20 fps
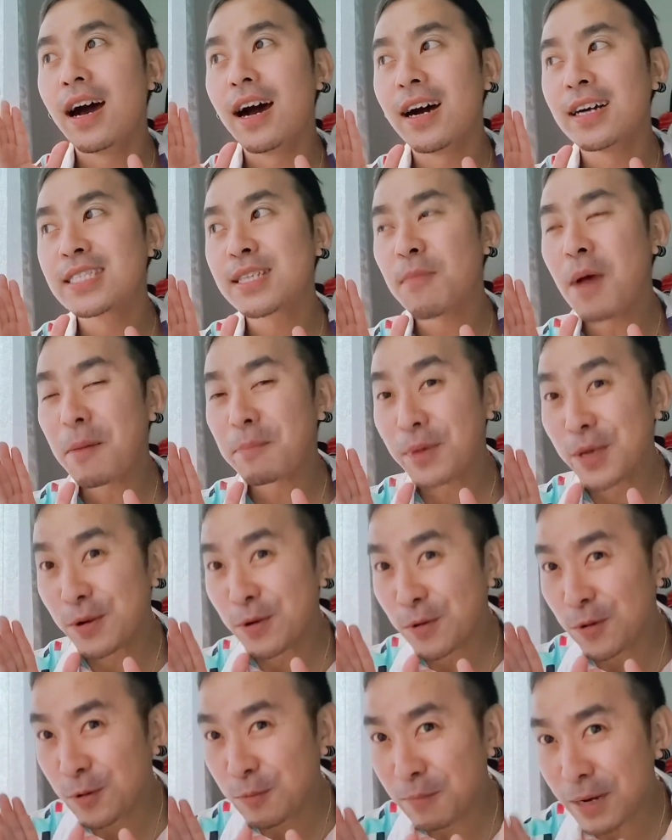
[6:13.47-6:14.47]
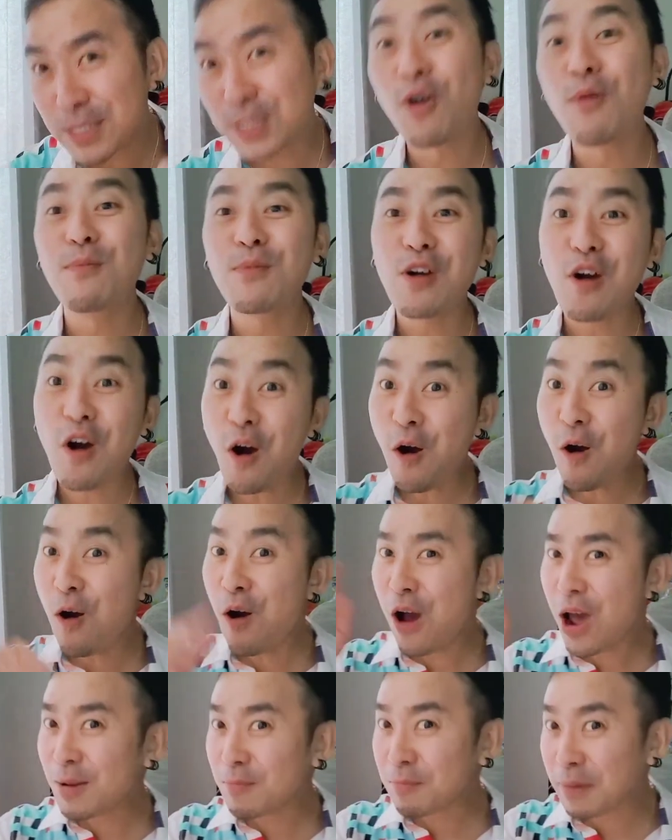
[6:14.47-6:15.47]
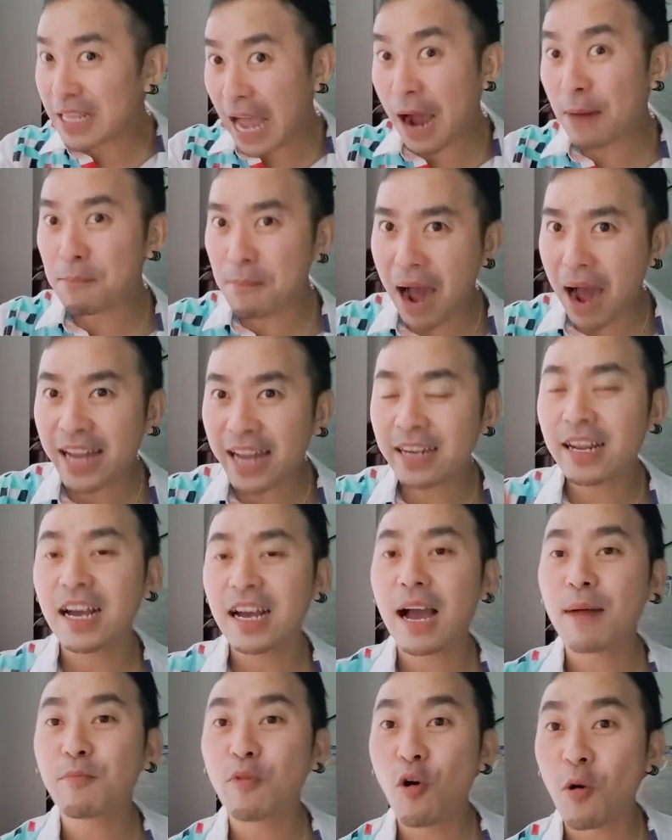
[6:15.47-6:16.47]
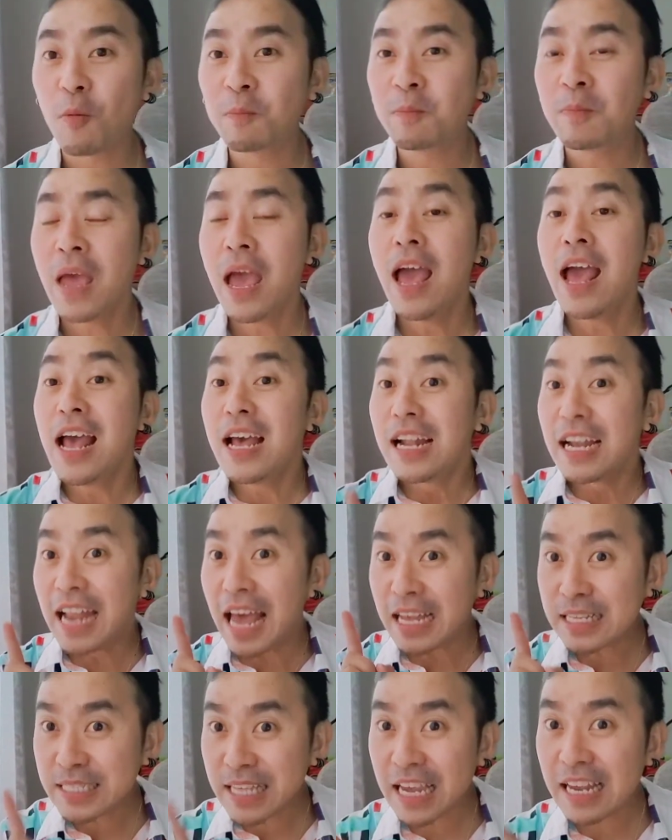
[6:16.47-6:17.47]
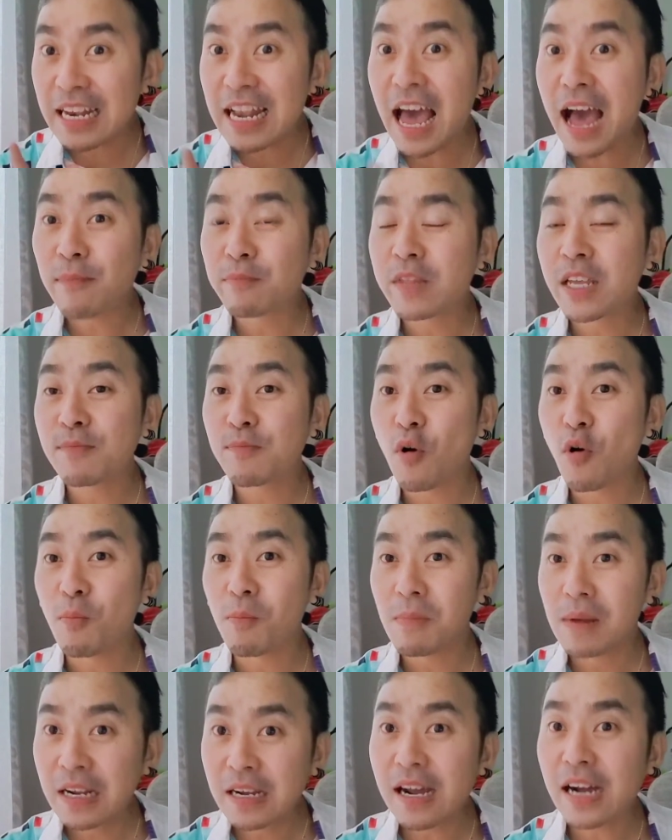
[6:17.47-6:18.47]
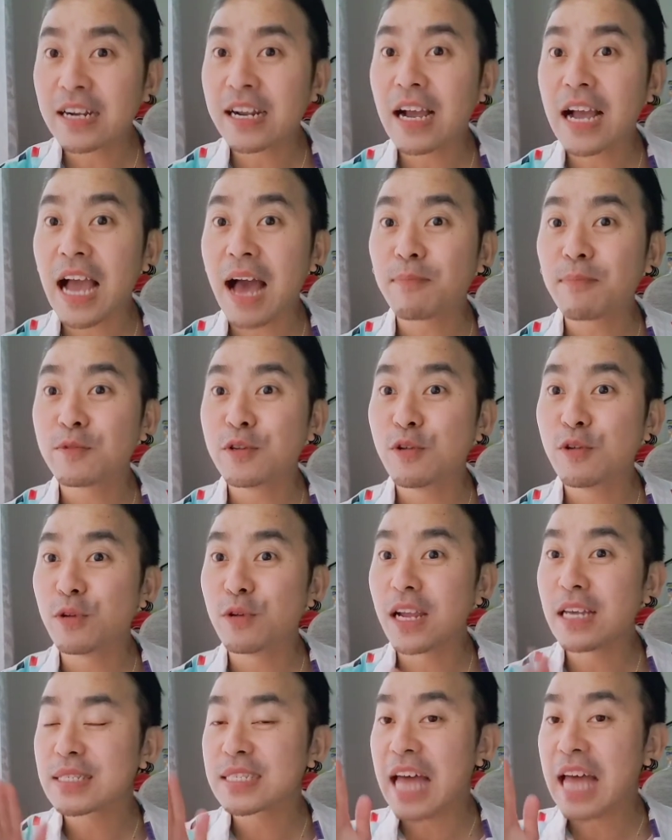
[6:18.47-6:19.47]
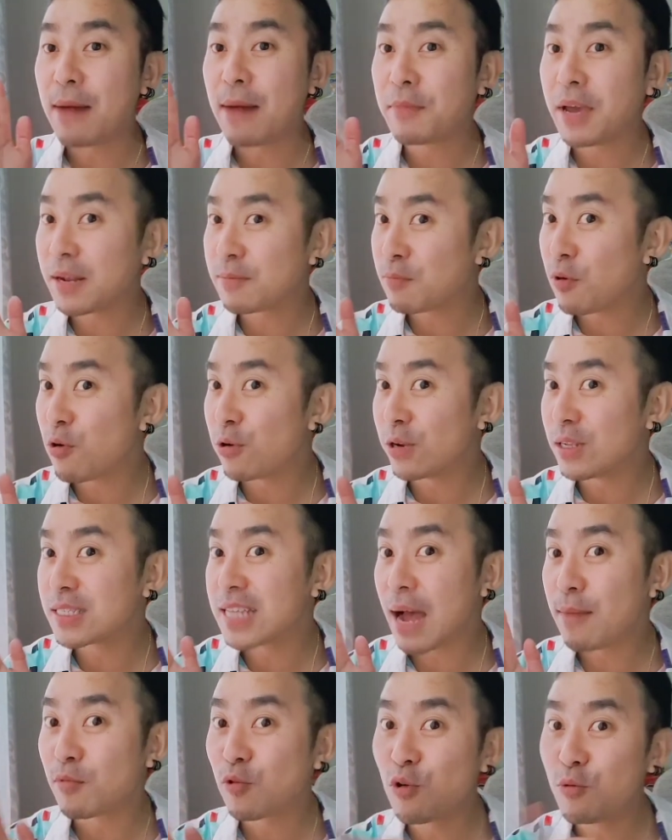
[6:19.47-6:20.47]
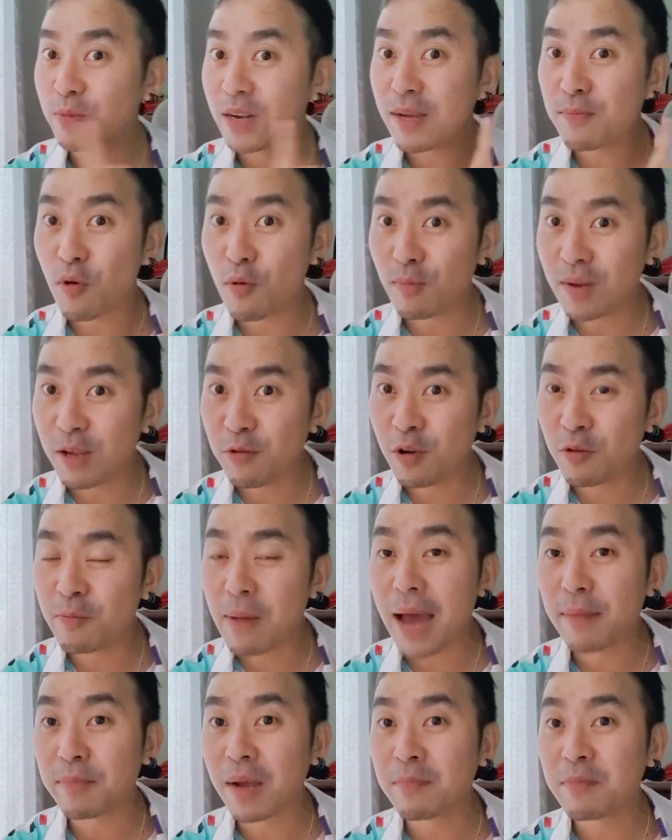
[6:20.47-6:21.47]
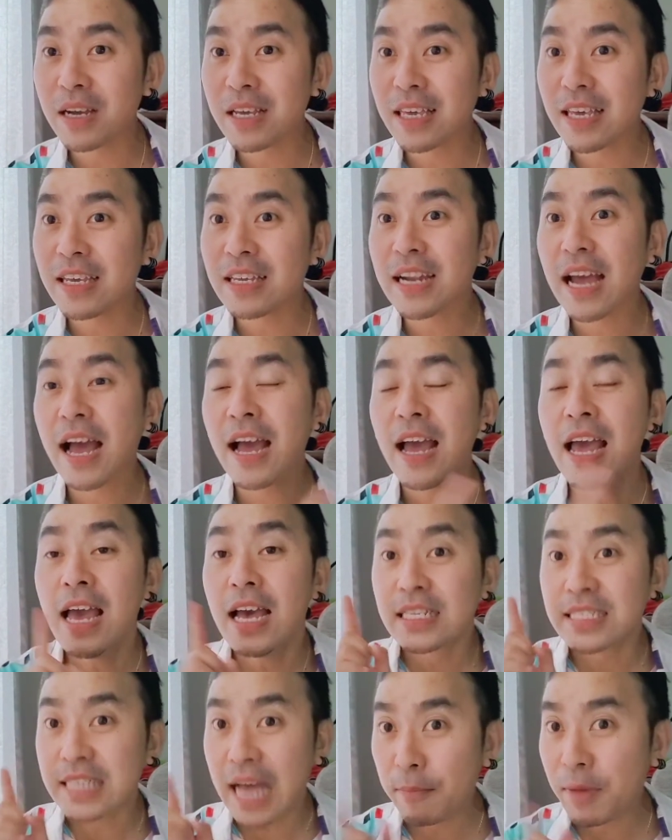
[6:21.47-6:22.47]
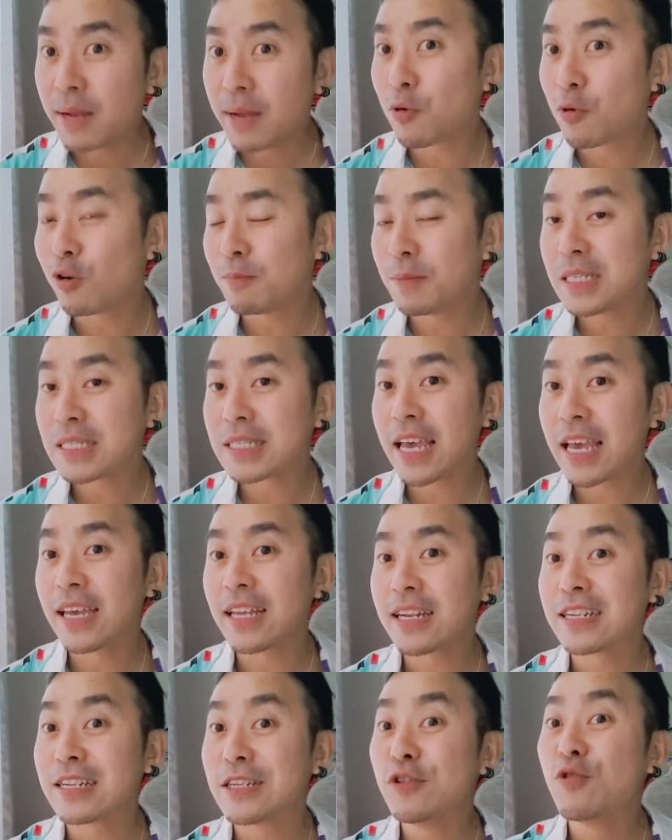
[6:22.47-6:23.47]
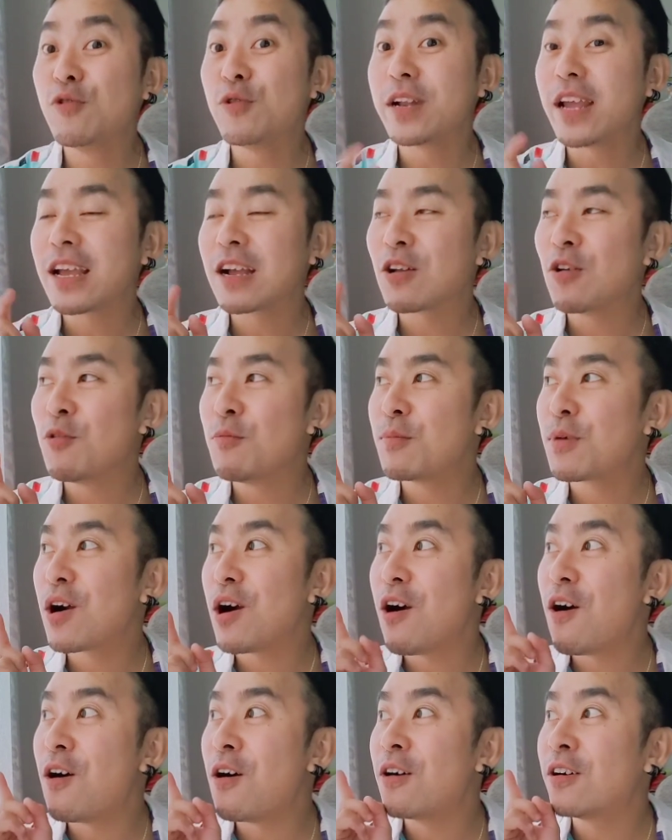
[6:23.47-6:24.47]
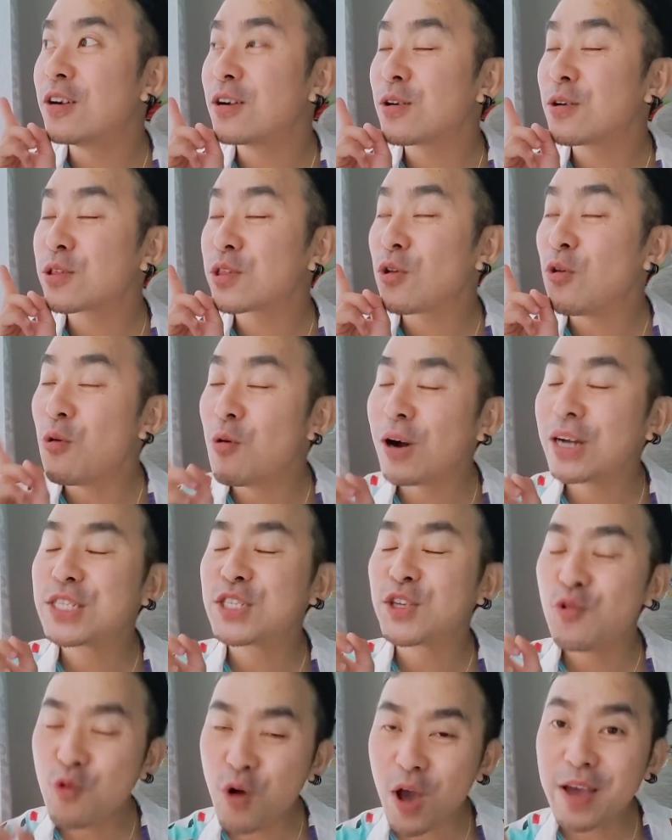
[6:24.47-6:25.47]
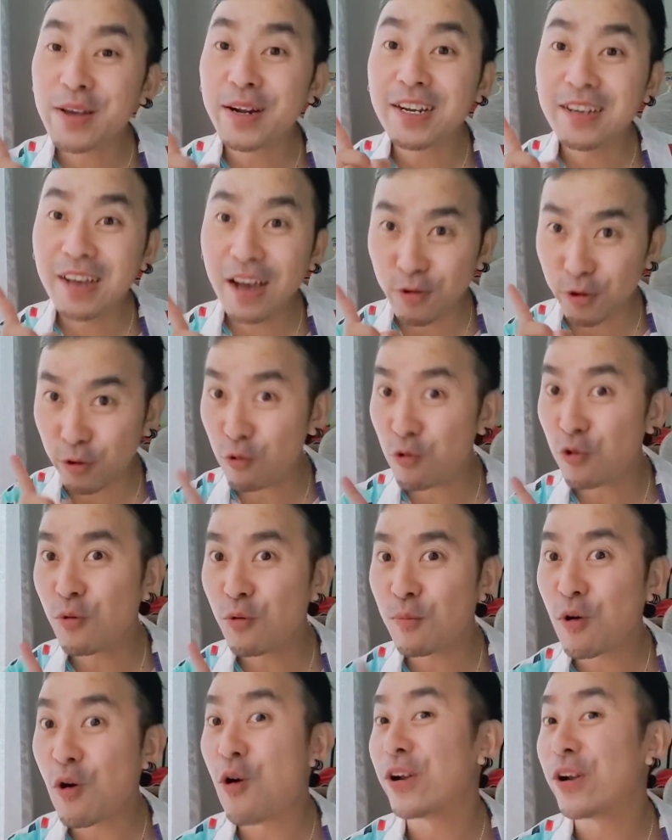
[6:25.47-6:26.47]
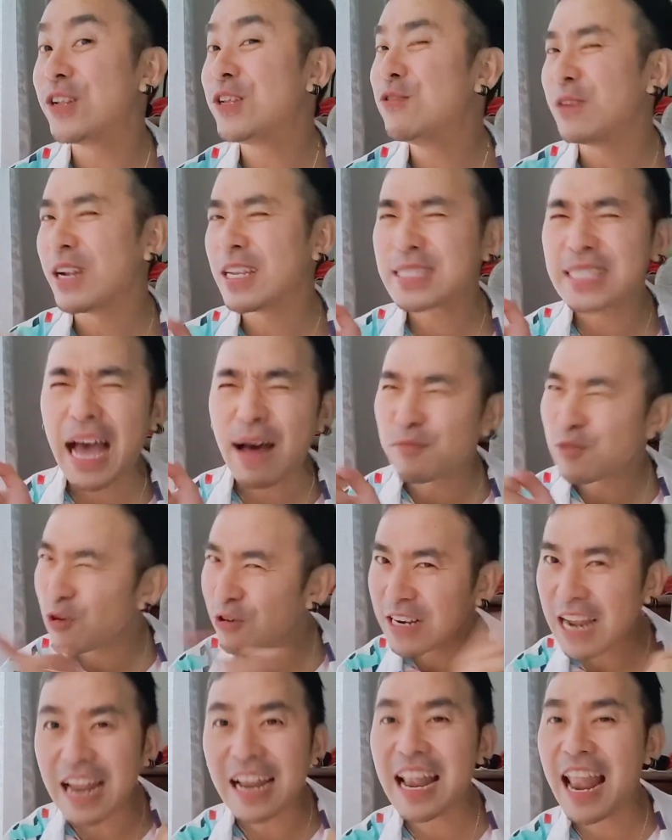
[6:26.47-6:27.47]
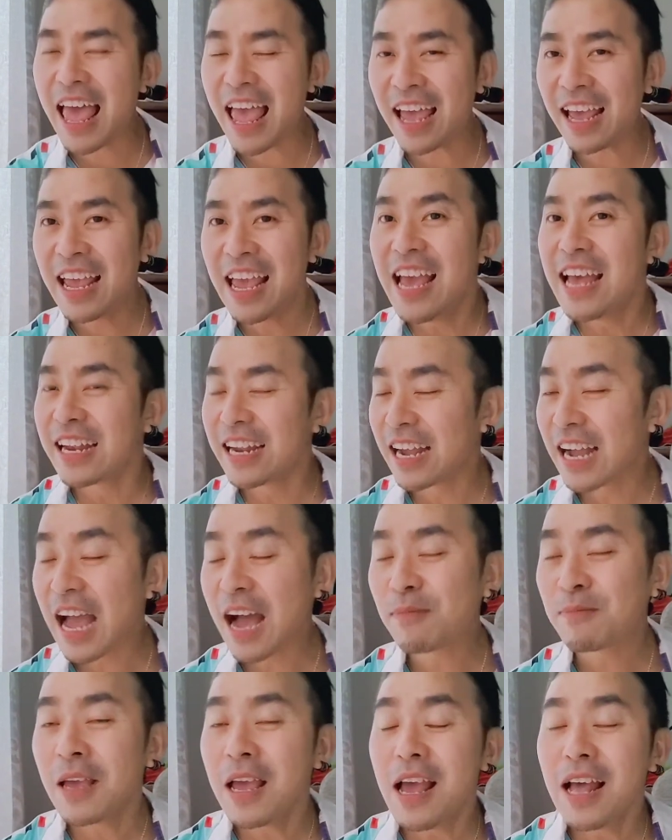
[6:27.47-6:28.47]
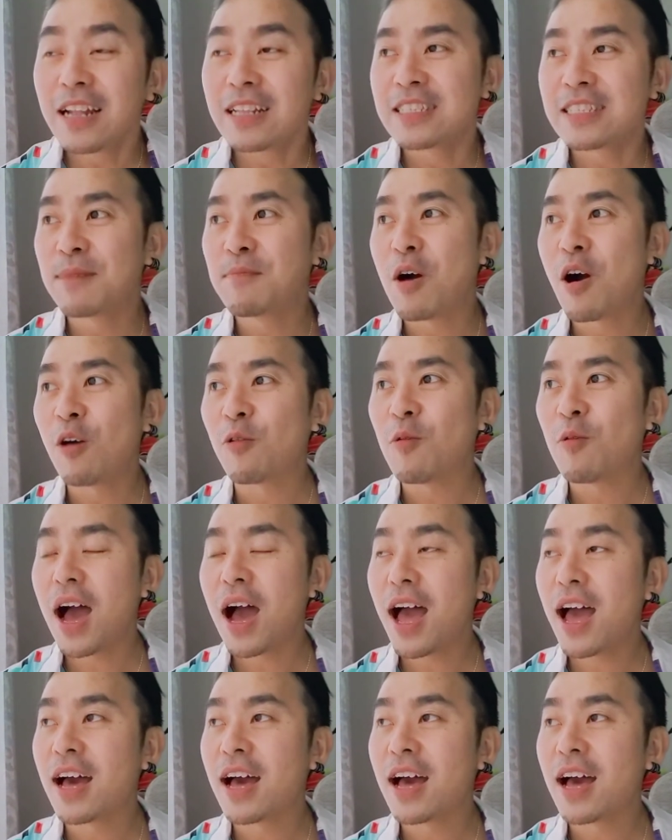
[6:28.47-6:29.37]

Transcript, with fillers: สภาพผิวผสมค่อนไปทางมันนะครับผมและเซรั่มที่ผมเลือกนะครับอยู่ใน3เหตุผล3กลุ่มที่ผมรีวิวผ่านไปเมื่อกี้นะ3เหตุผลพิเศษอยู่ในกลุ่มของตัวช่วยเรื่องรูขุมขนอยู่ใน3ตัวนั้นแหละนะครับจะบอกว่า